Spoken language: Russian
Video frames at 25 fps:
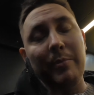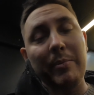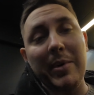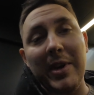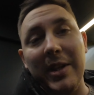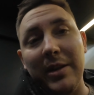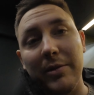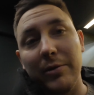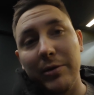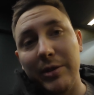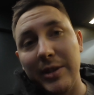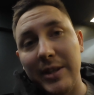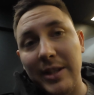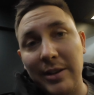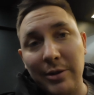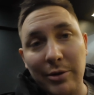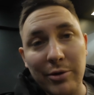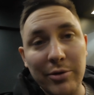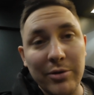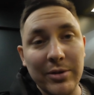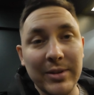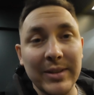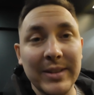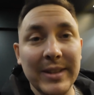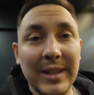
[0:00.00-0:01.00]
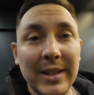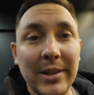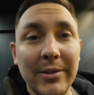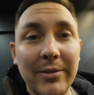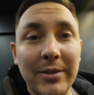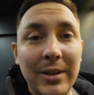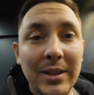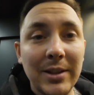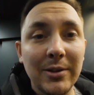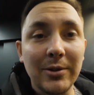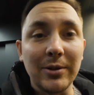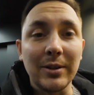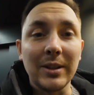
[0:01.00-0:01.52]
Ребята, вот и закончилось это
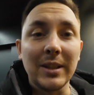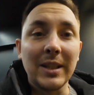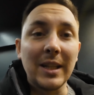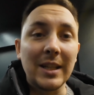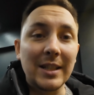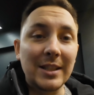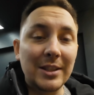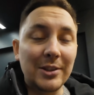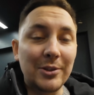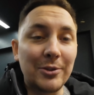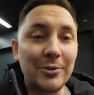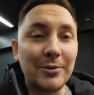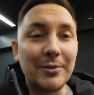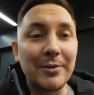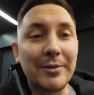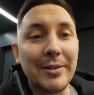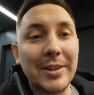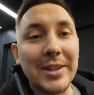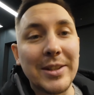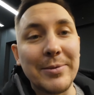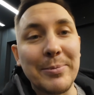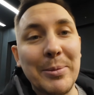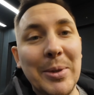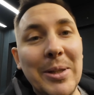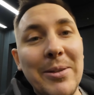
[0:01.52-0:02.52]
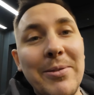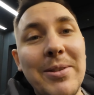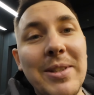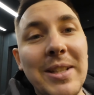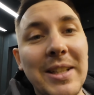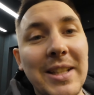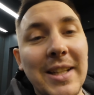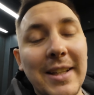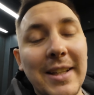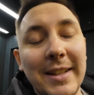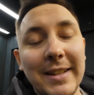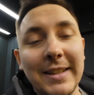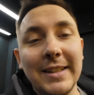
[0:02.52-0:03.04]
видео, я снова в этом лифте,
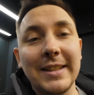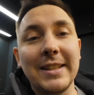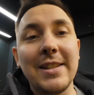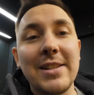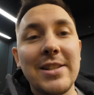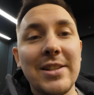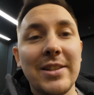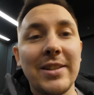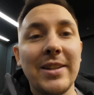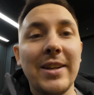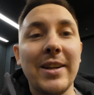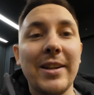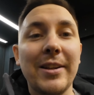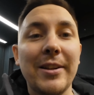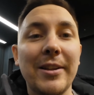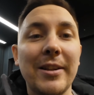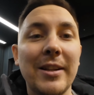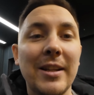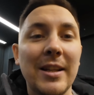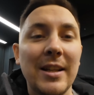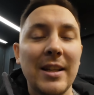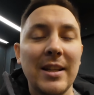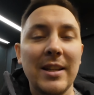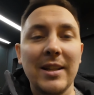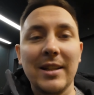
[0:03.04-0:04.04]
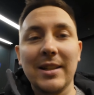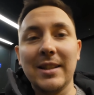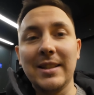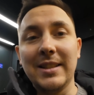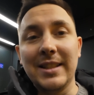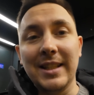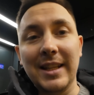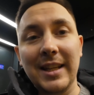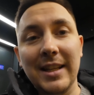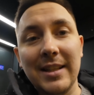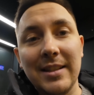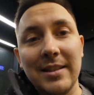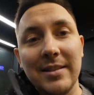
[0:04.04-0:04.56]
как и начинал
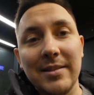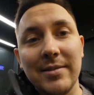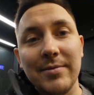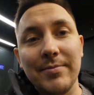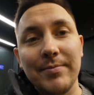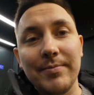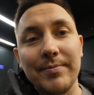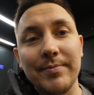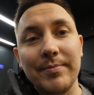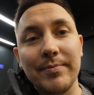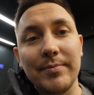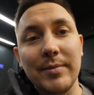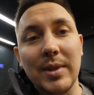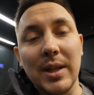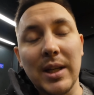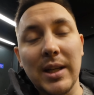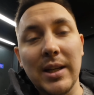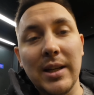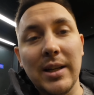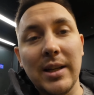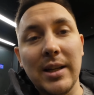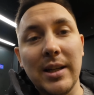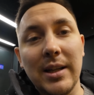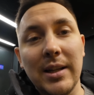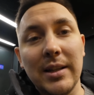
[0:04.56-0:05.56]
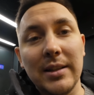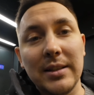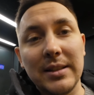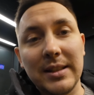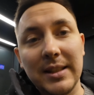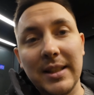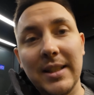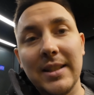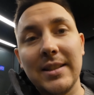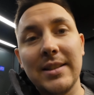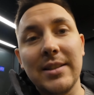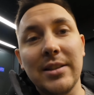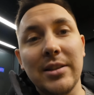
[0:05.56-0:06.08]
день, э,
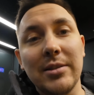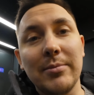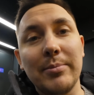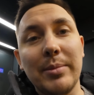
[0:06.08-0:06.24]
съездил,